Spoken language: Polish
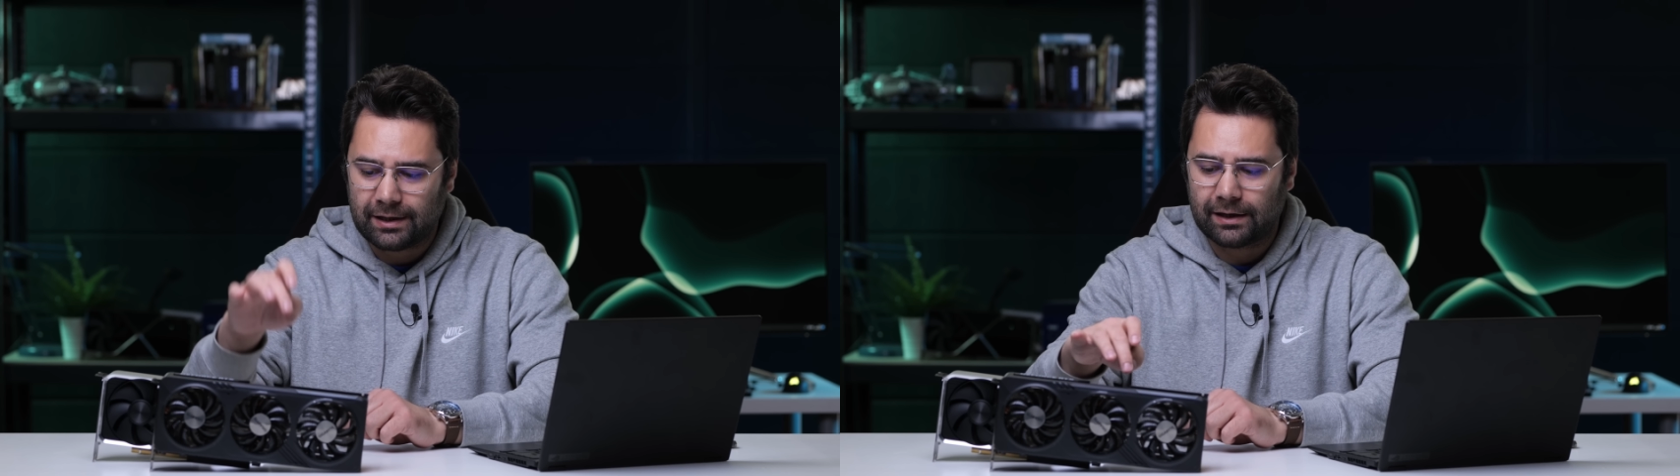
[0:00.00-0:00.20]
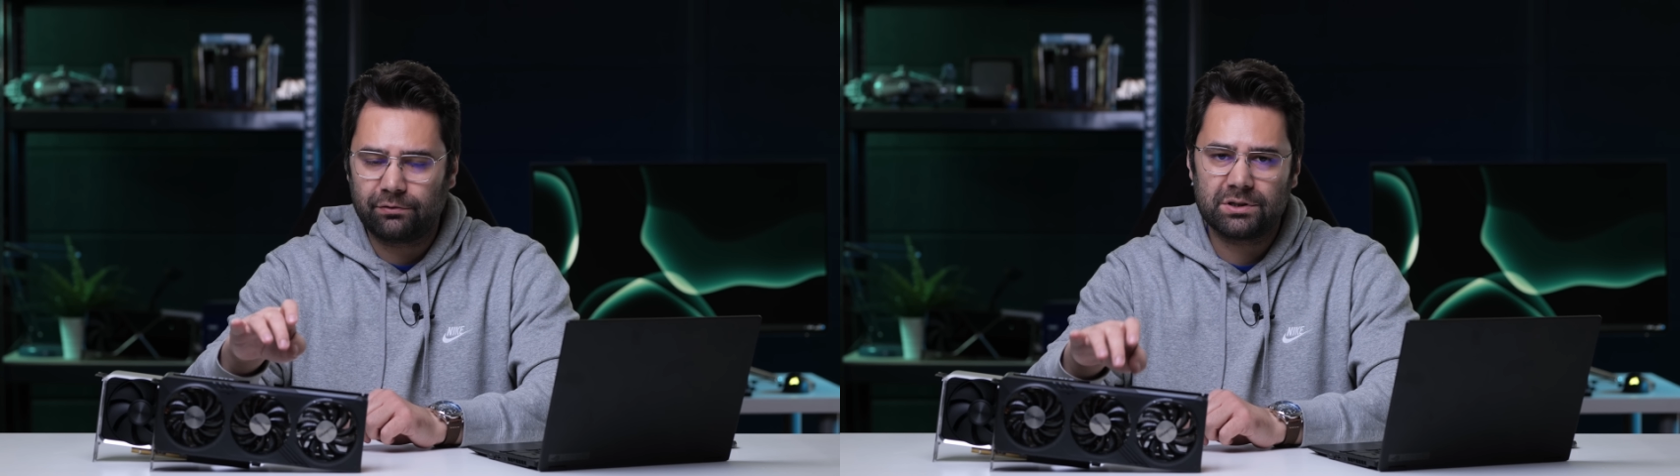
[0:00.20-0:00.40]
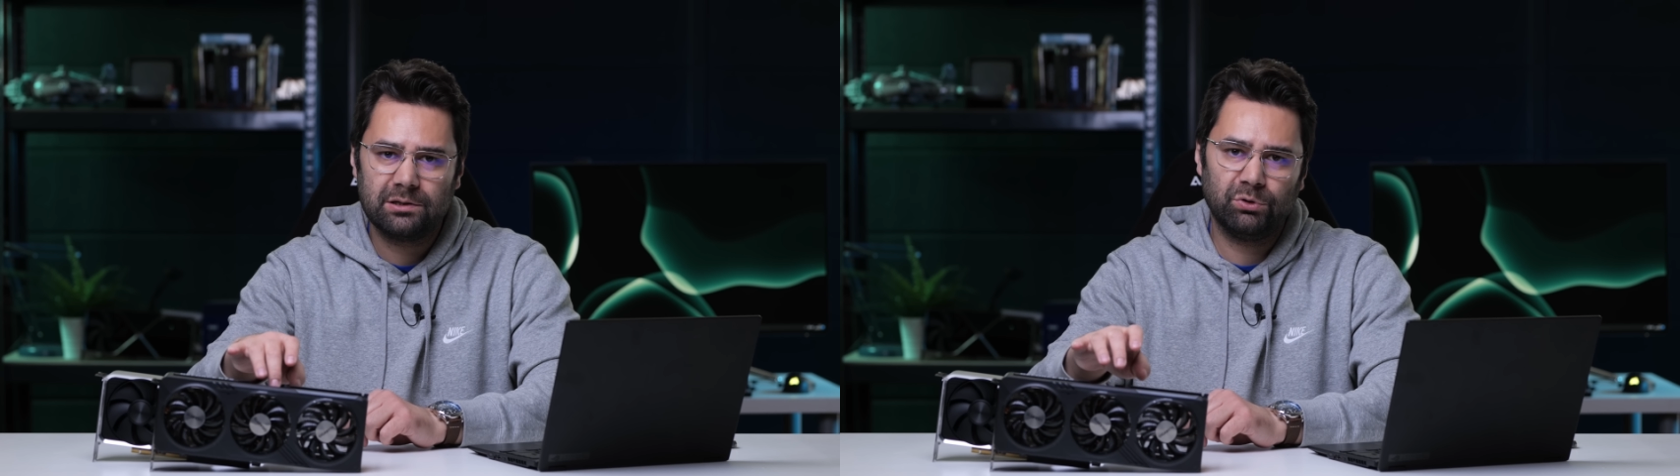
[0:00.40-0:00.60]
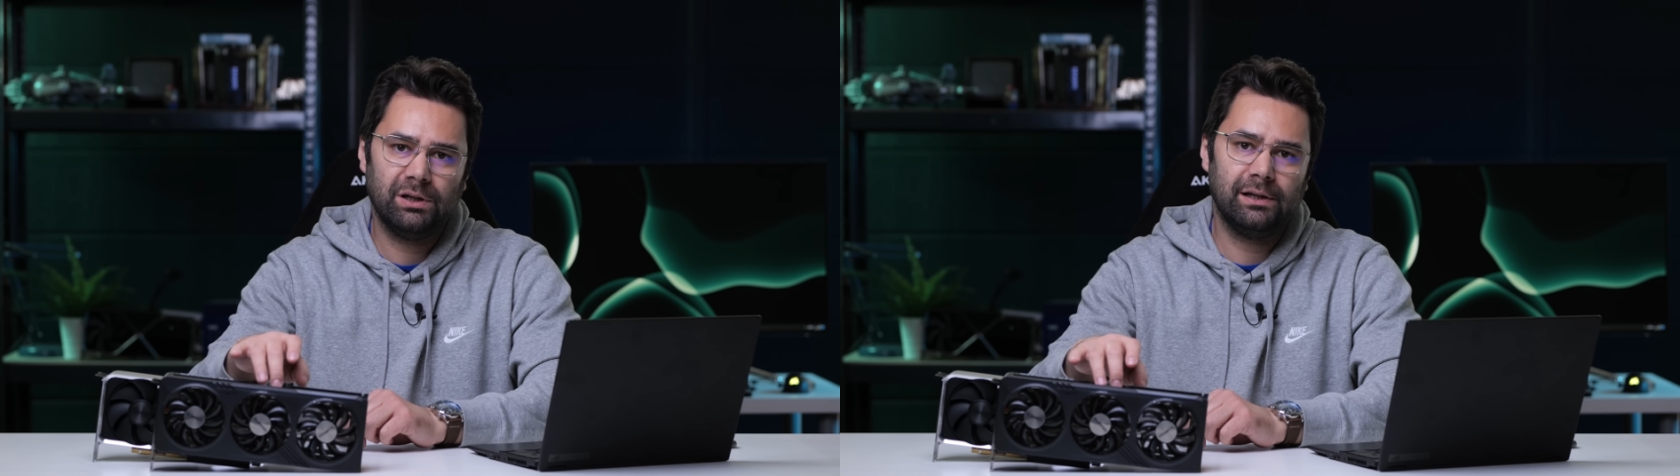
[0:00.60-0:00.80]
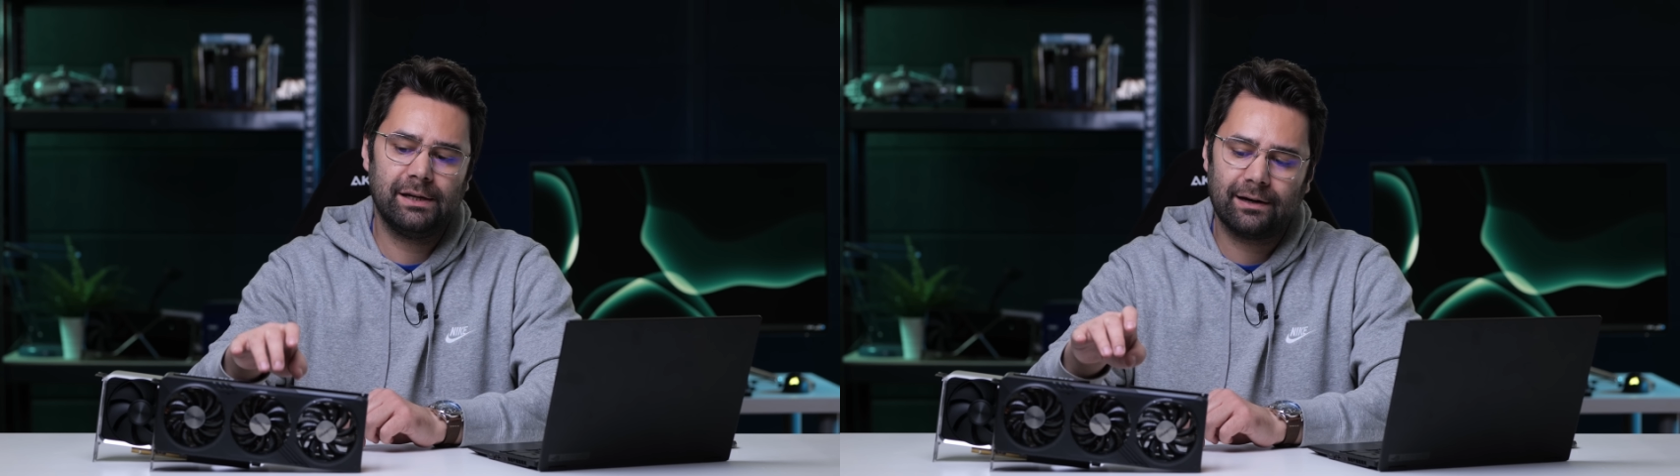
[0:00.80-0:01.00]
takie właśnie
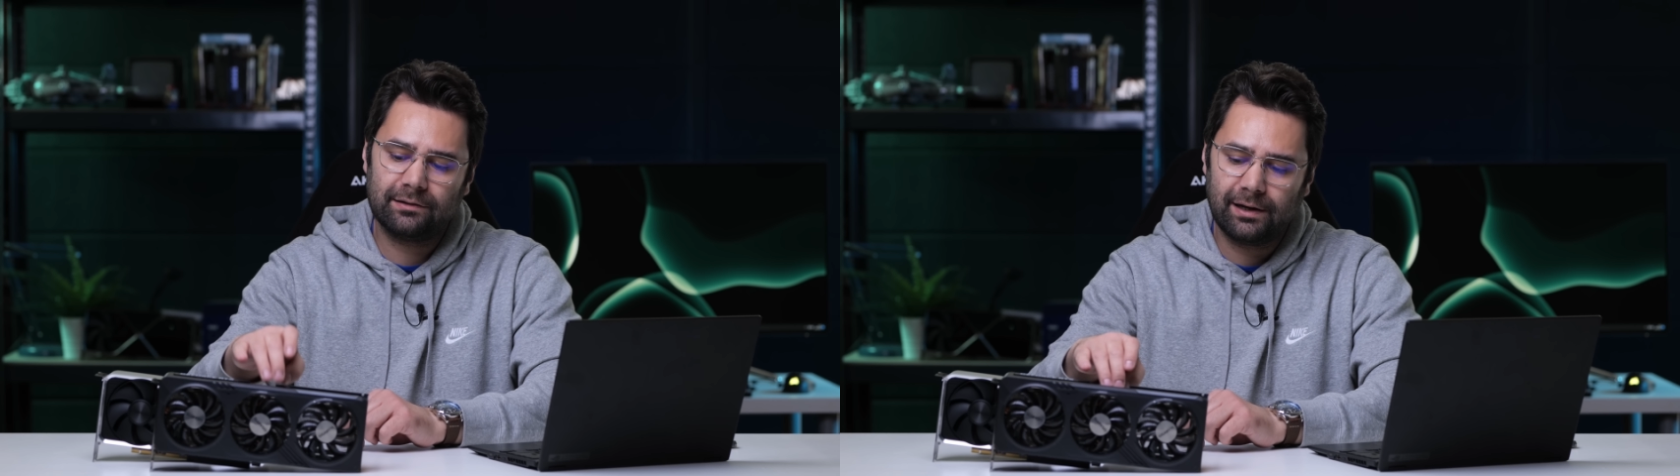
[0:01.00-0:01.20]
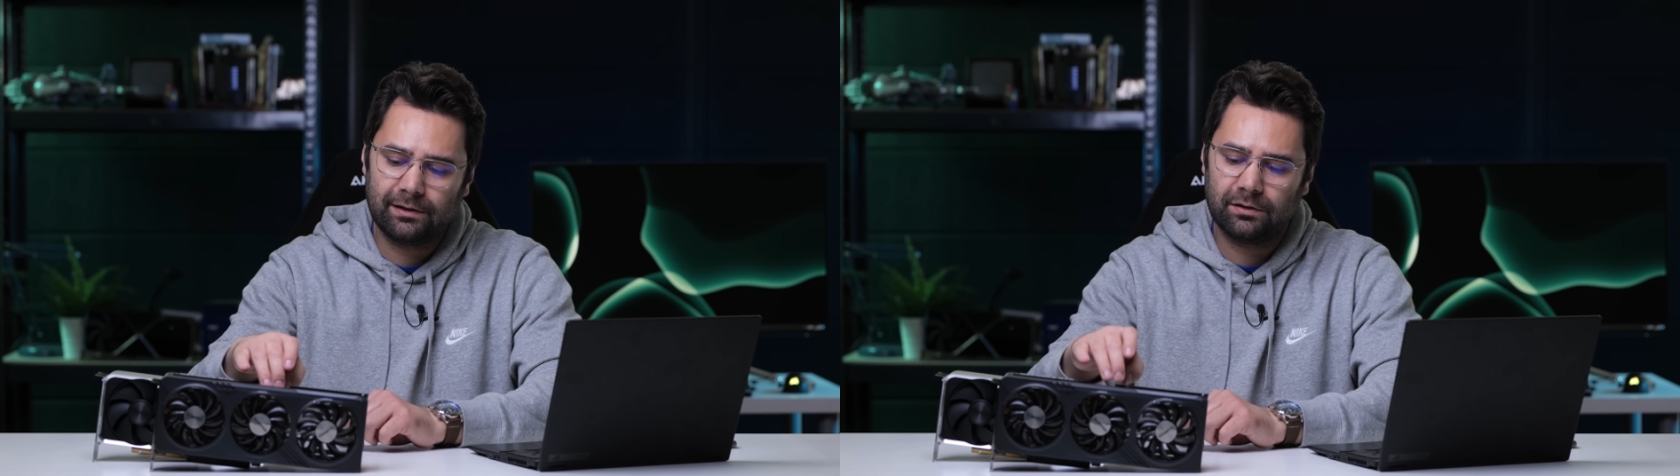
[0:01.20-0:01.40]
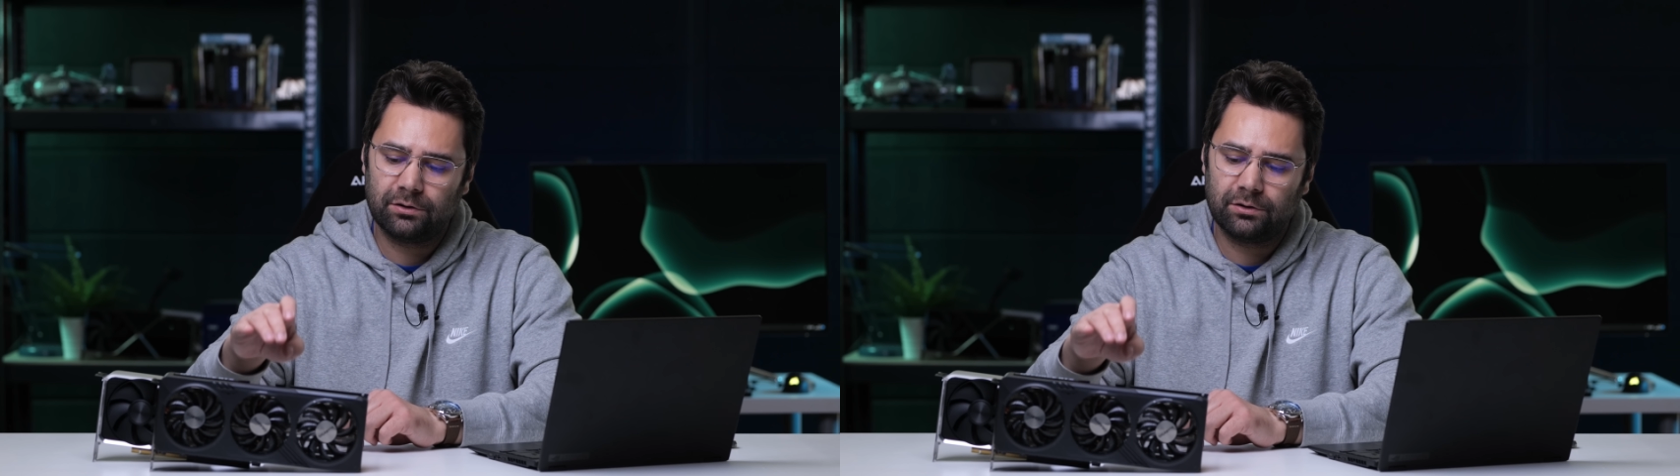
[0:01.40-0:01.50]
modele jak ten,